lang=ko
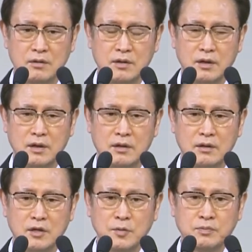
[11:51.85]
예.
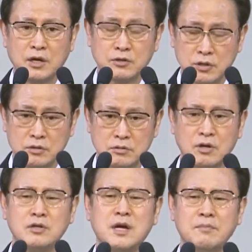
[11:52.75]
입다 서,
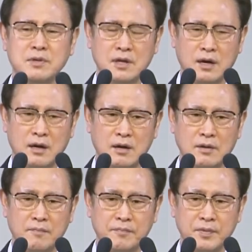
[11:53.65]
자입니다